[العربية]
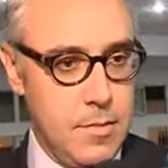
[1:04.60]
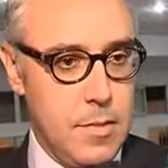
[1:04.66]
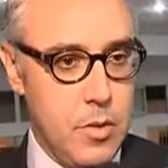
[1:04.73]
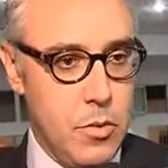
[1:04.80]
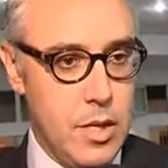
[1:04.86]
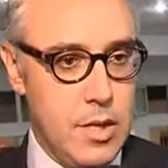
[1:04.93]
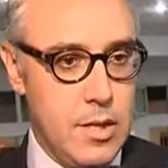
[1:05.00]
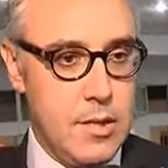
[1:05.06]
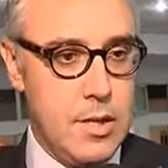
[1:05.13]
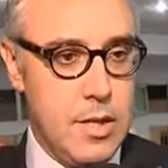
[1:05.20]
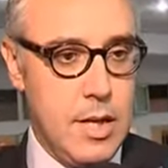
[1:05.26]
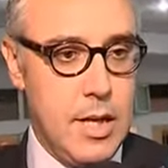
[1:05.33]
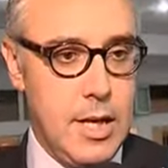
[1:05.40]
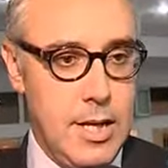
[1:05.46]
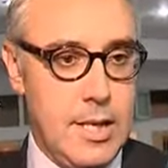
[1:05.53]
الموارد
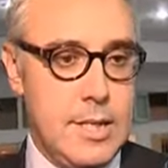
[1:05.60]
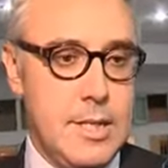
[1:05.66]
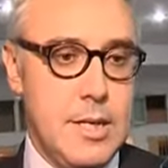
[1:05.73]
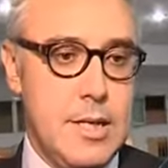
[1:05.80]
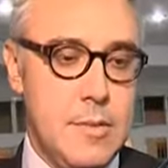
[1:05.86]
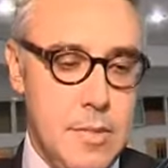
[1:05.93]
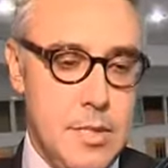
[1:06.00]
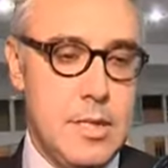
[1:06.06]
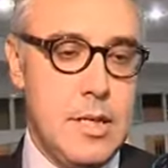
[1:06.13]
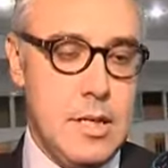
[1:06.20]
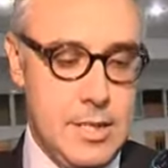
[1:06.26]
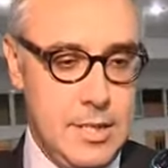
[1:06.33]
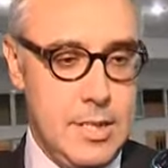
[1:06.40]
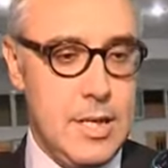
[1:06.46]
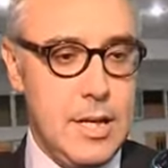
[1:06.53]
الى من
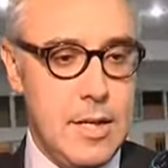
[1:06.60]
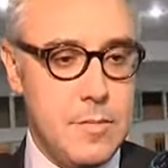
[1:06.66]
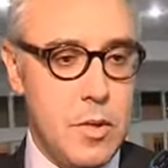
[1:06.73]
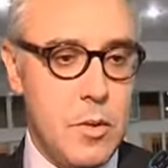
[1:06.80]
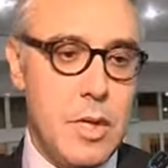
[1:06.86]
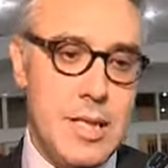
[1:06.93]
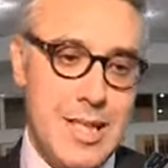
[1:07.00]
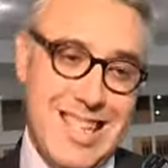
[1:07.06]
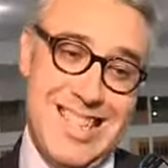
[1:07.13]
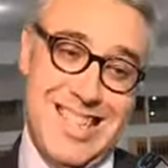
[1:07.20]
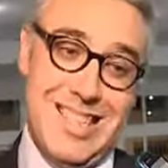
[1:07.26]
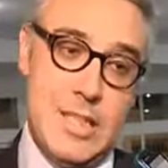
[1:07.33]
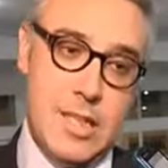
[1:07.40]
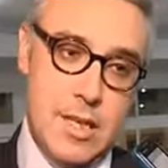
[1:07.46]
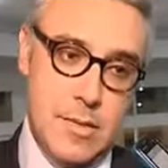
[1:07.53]
استيراد الموارد الى
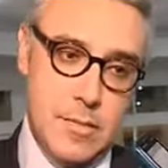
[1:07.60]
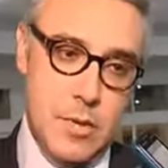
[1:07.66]
تصدير